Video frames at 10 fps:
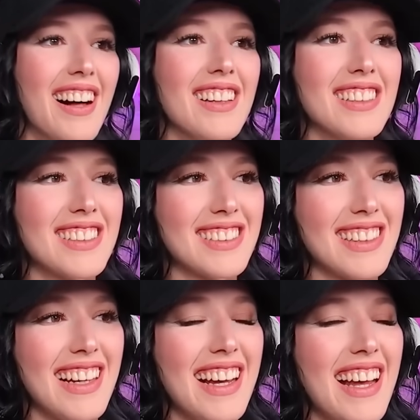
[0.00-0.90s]
Al
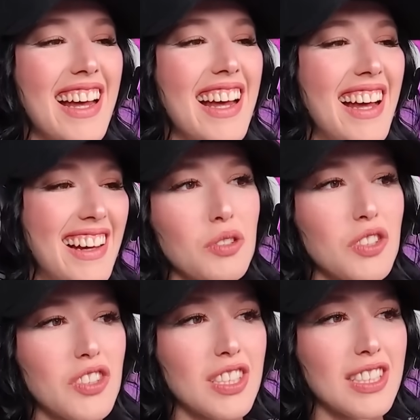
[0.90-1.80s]
işte. Bu
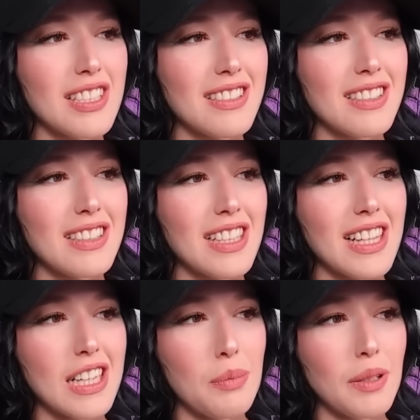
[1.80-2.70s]
kişinin
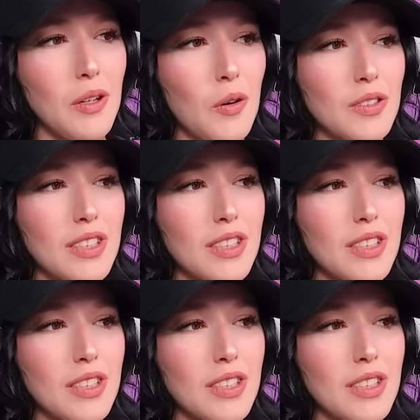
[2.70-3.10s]
kesinlikle kapalı